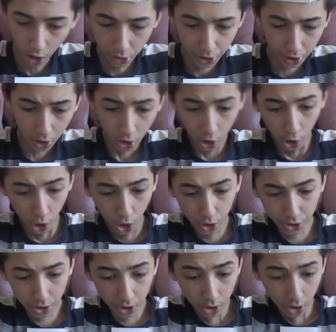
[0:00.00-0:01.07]
Hadi,
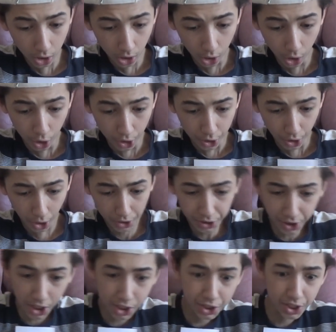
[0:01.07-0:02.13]
hadi.
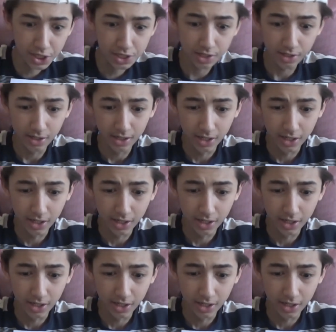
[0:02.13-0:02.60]
Hadi geçeceğiz.